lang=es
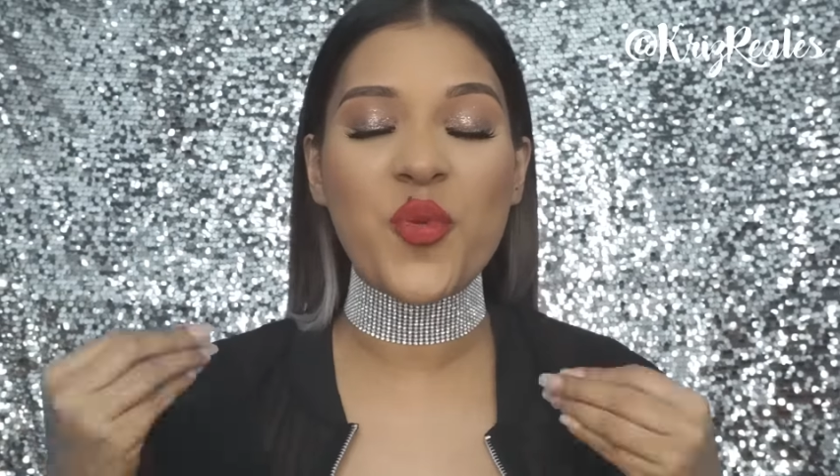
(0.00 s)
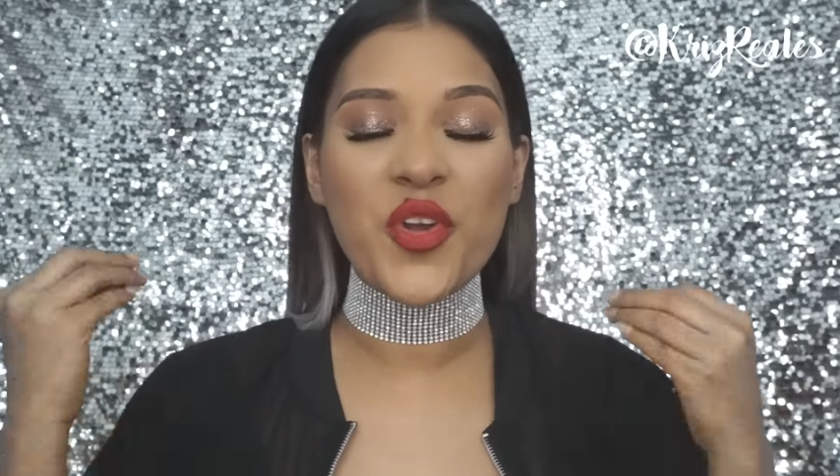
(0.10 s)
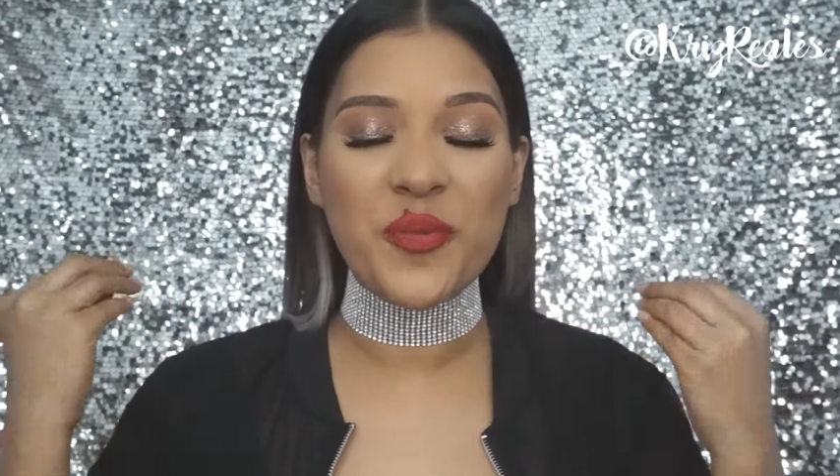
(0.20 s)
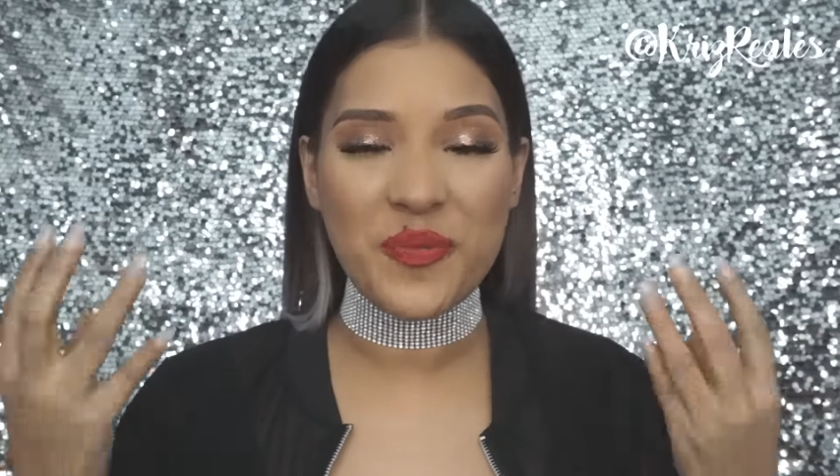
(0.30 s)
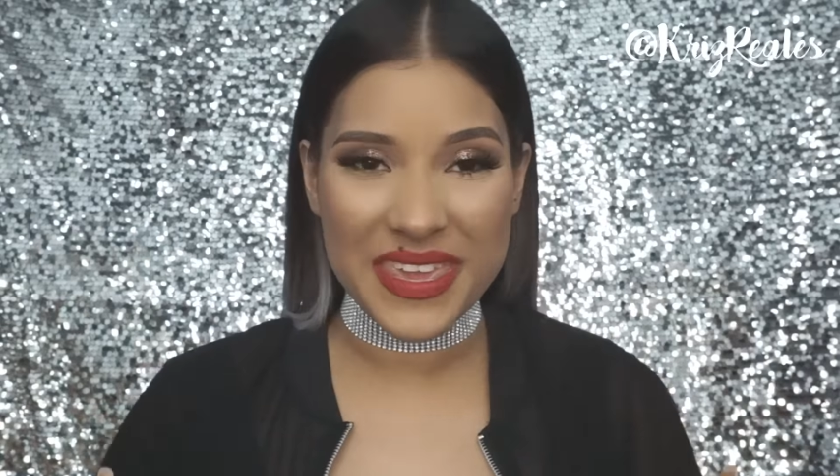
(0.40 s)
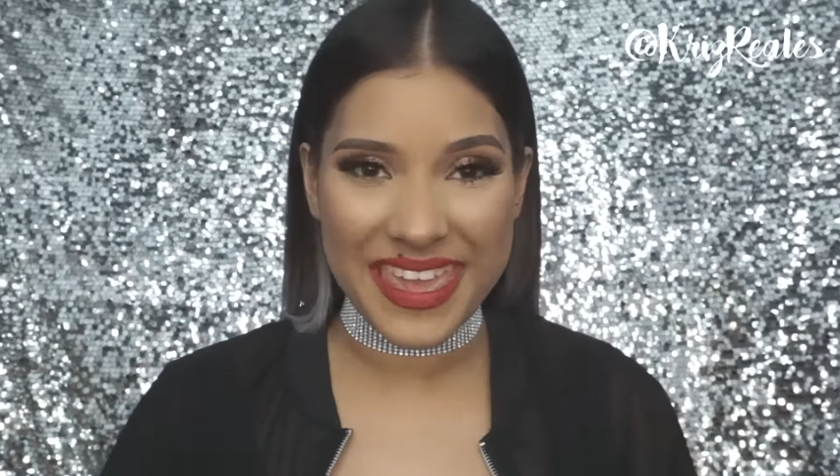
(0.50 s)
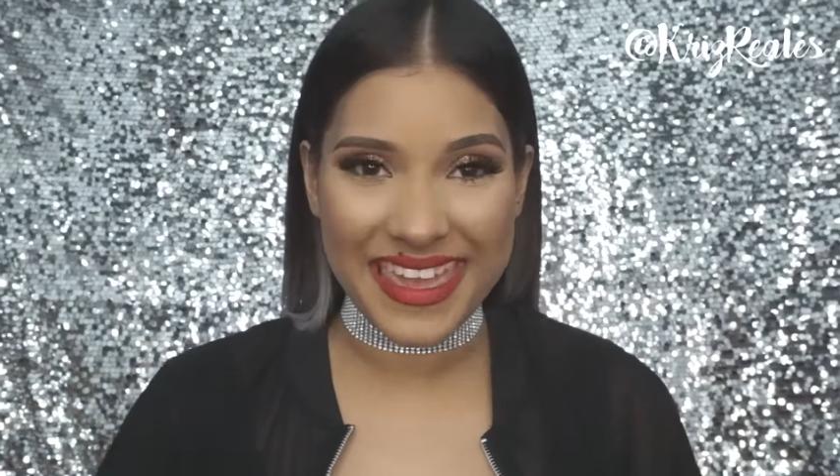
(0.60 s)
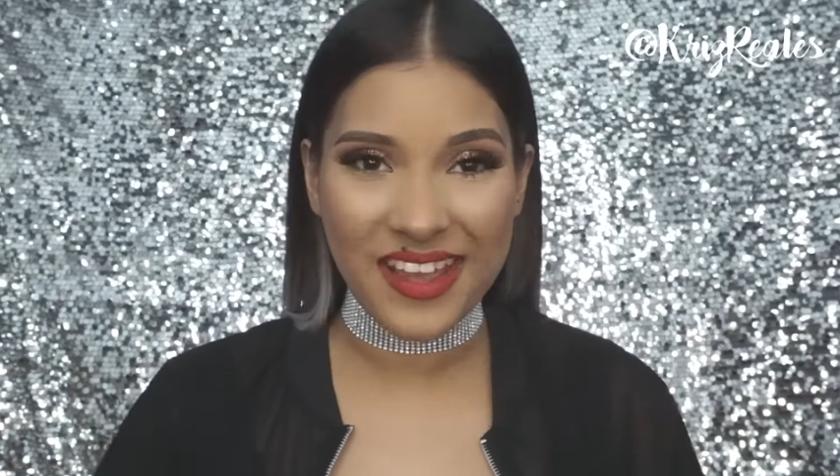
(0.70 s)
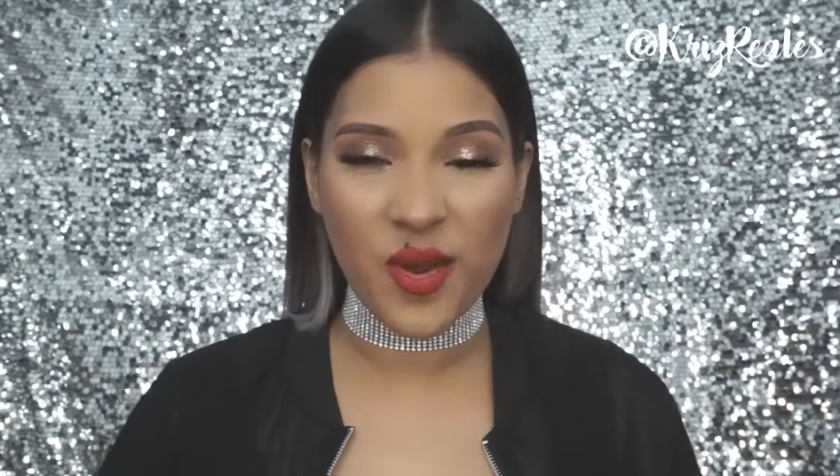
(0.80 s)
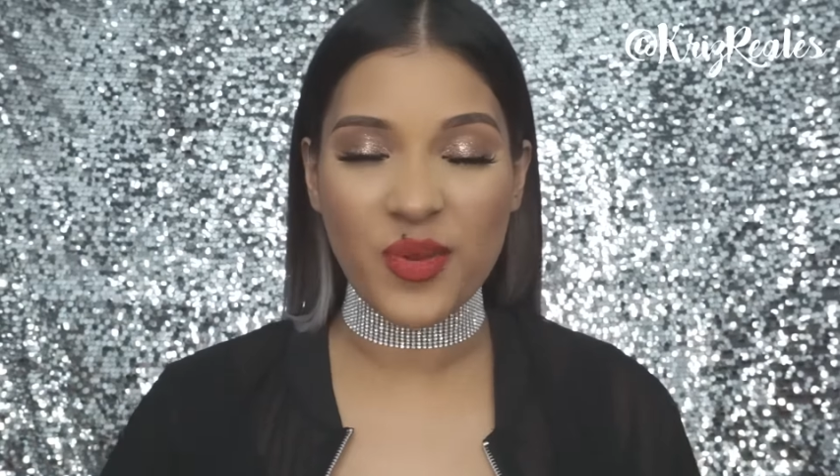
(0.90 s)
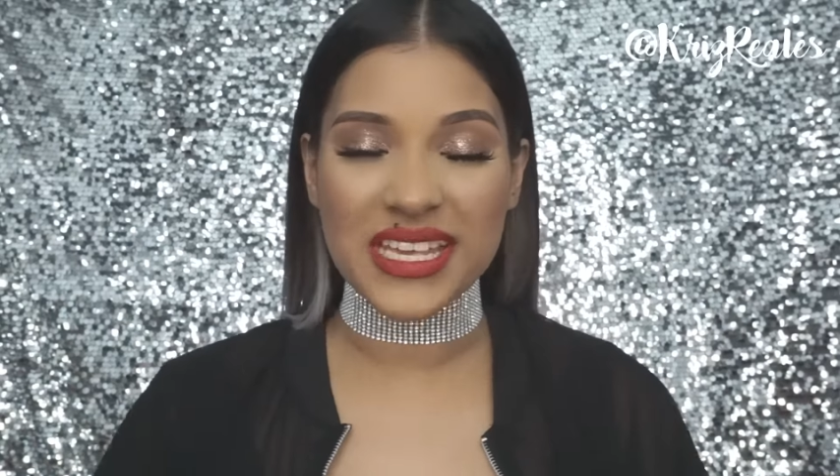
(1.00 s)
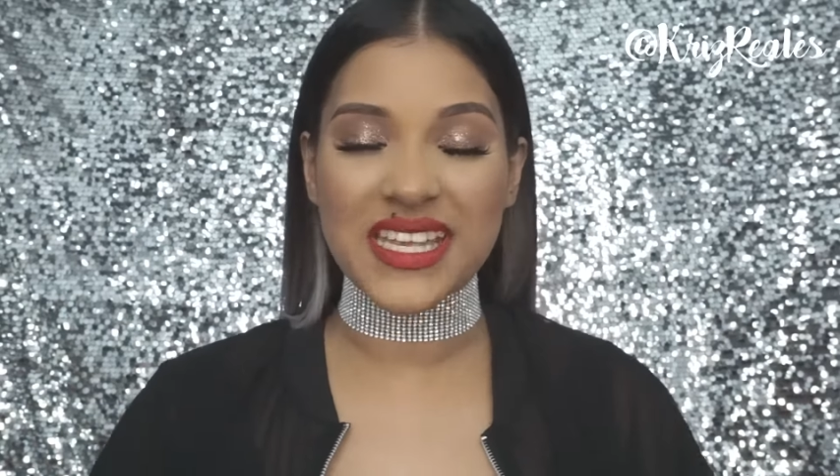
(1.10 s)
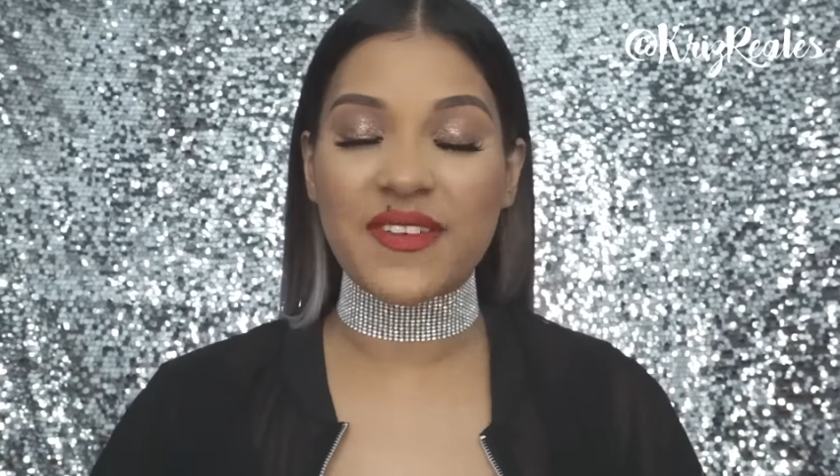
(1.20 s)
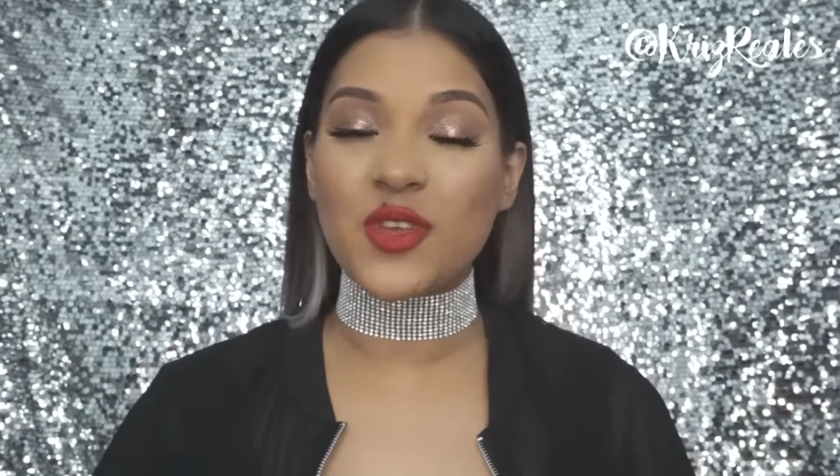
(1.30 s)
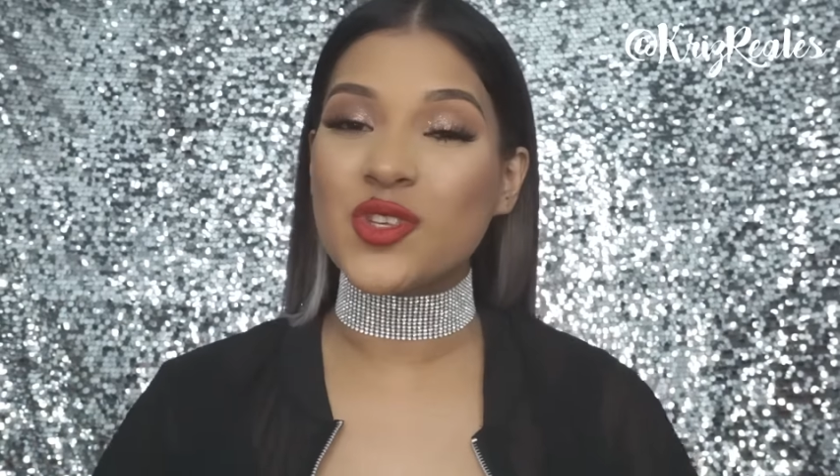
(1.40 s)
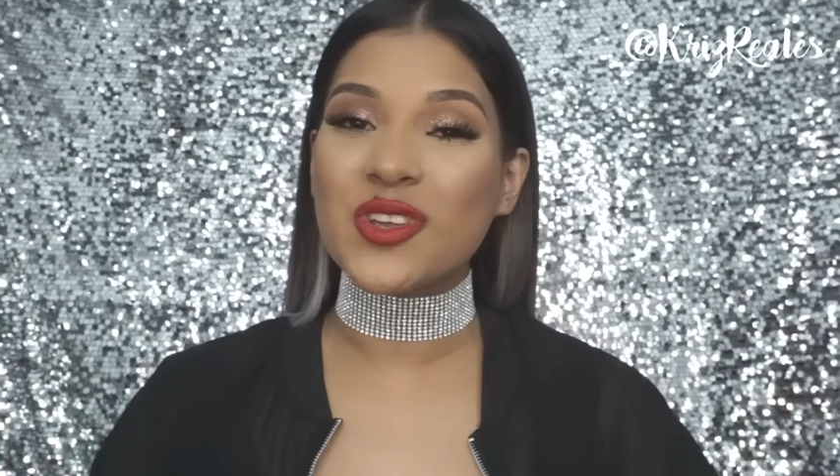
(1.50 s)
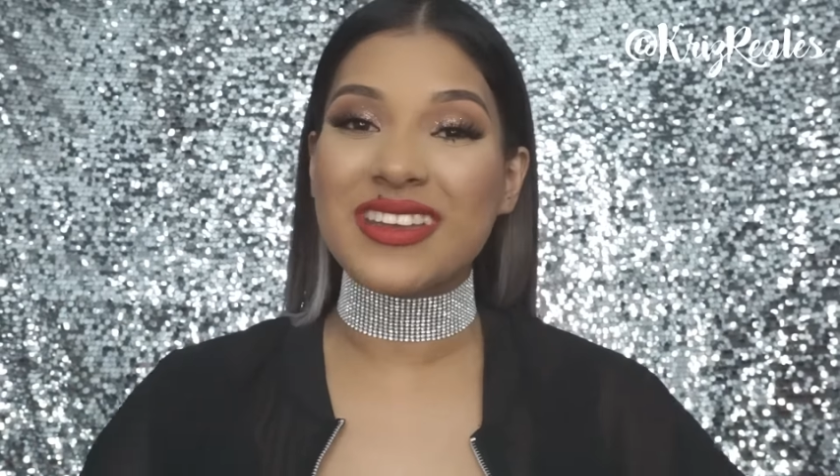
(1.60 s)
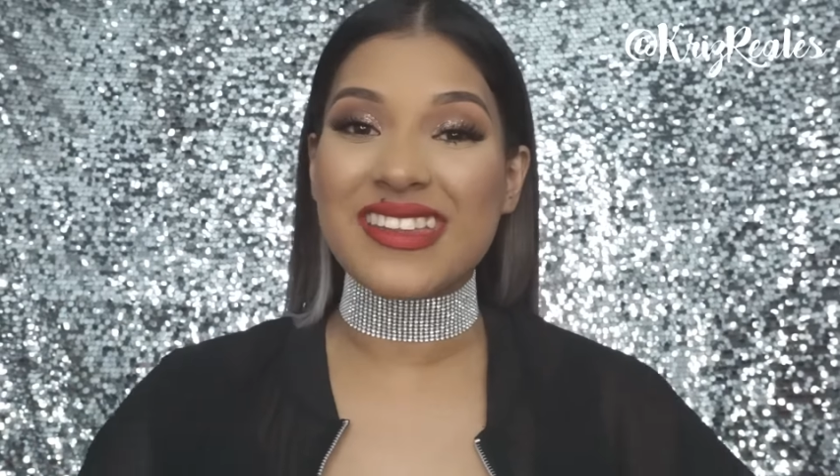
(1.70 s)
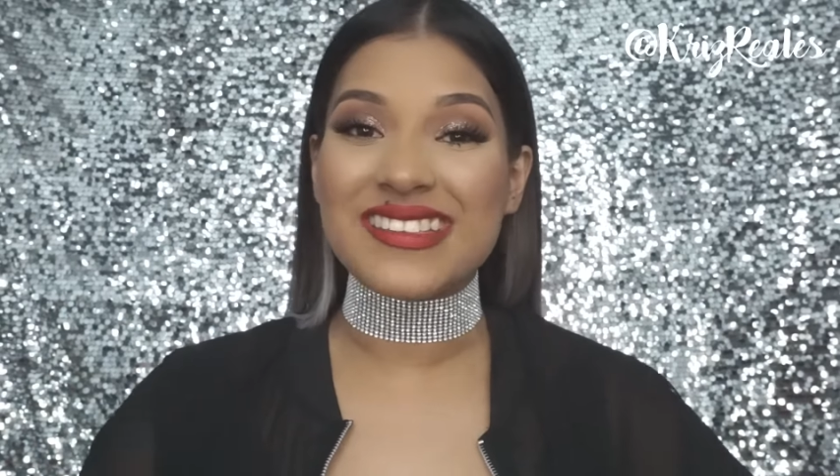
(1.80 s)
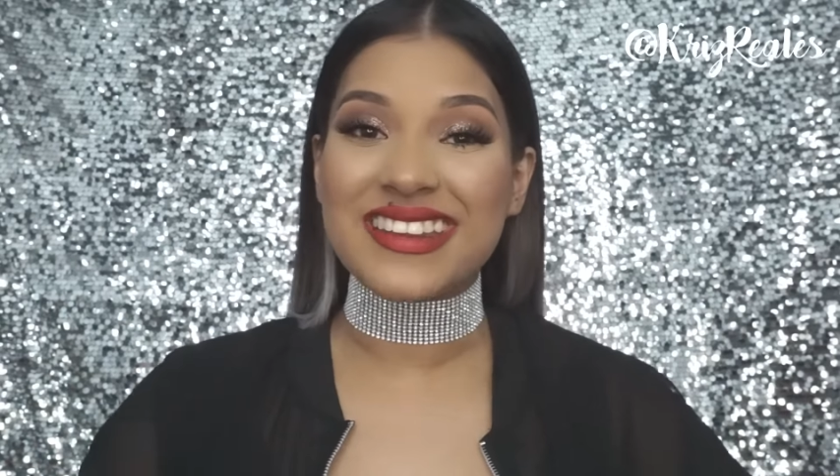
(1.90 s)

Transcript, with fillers: muy bien, como ya saben yo soy Chris